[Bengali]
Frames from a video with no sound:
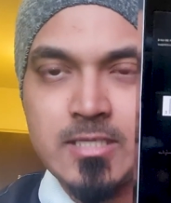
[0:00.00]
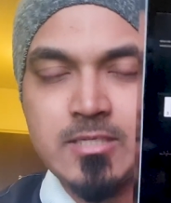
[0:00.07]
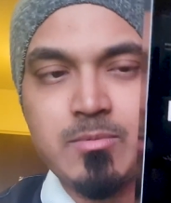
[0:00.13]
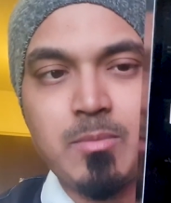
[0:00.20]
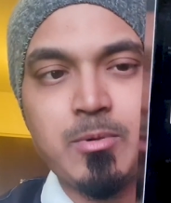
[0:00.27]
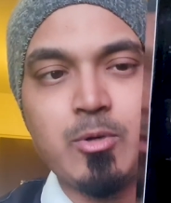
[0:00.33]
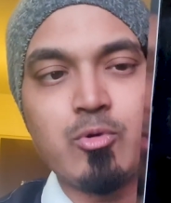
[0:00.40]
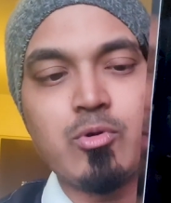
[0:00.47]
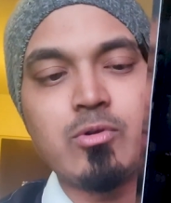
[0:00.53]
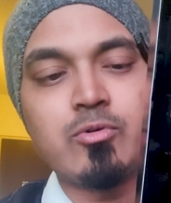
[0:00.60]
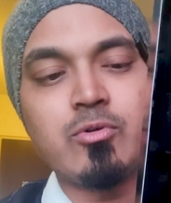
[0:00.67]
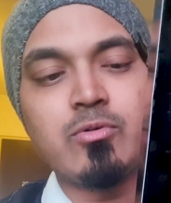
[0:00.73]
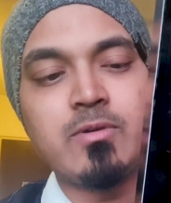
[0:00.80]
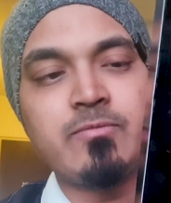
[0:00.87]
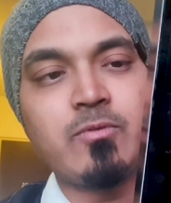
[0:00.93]
এটার ব্যাপারে
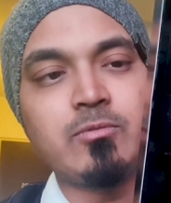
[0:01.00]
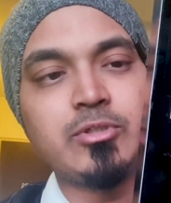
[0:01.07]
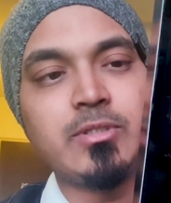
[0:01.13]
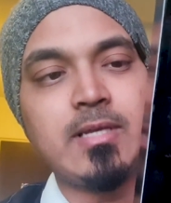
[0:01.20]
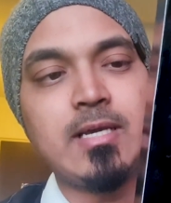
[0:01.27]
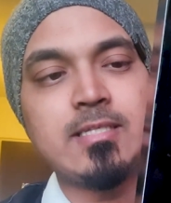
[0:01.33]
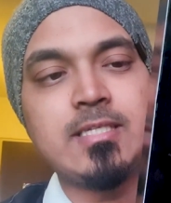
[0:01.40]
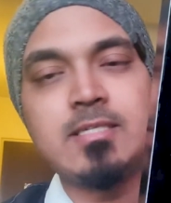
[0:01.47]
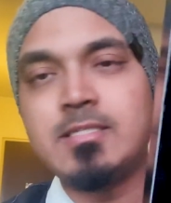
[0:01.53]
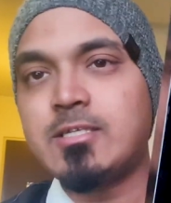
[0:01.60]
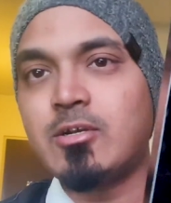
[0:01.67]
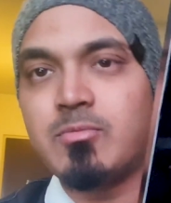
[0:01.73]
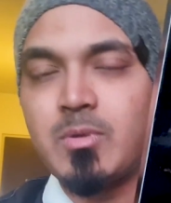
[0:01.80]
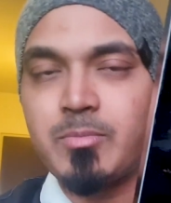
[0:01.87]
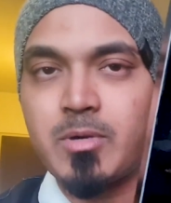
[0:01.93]
অন্যান্য ইনফরমেশন দেওয়া আছে
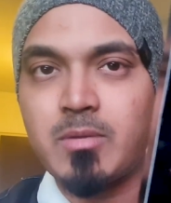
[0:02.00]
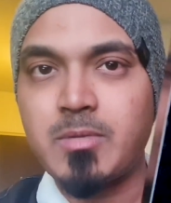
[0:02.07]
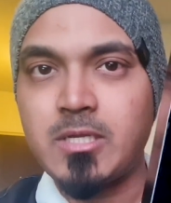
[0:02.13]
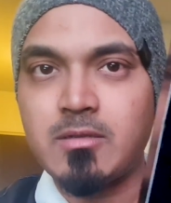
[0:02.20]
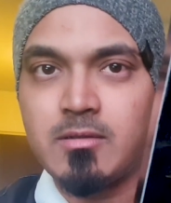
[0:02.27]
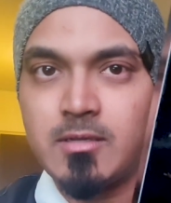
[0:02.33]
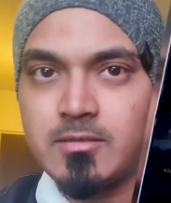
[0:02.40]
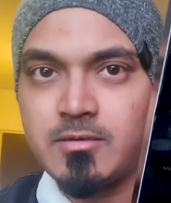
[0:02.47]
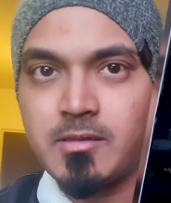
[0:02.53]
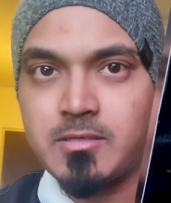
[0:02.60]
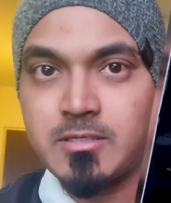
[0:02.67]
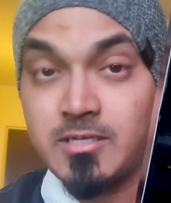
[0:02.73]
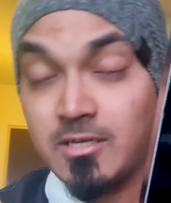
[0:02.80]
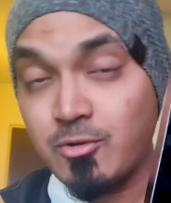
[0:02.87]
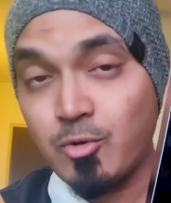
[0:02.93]
যেগুলোর ব্যাপারে আমি
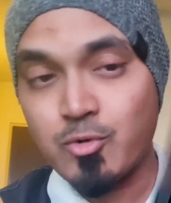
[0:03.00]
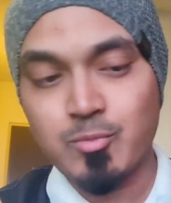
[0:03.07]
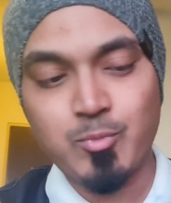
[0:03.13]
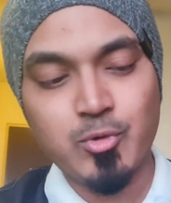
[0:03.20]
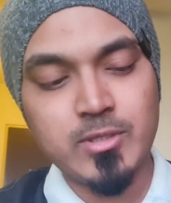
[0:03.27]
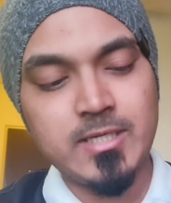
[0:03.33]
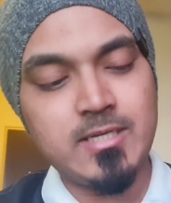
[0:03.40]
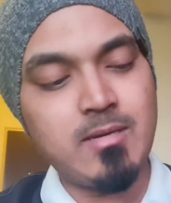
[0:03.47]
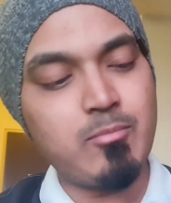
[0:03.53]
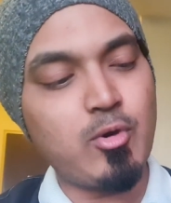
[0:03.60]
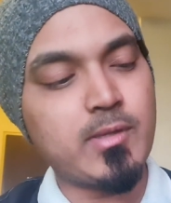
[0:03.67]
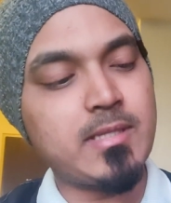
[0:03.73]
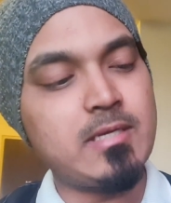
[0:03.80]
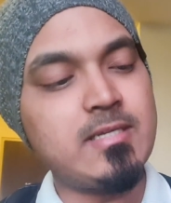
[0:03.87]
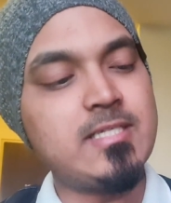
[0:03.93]
ইন্টারেস্টেড না কখনো পড়ে দেখি না
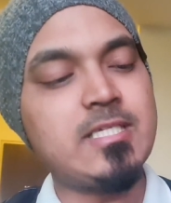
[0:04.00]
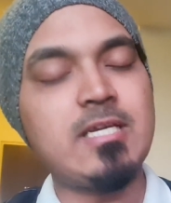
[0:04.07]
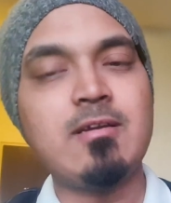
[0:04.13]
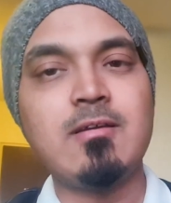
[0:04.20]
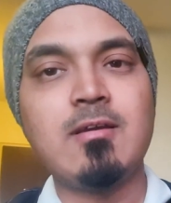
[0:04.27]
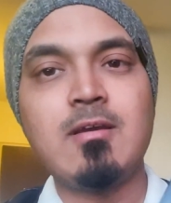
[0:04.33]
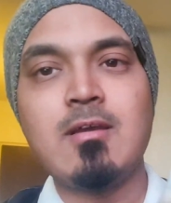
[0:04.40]
বক্সের নিচে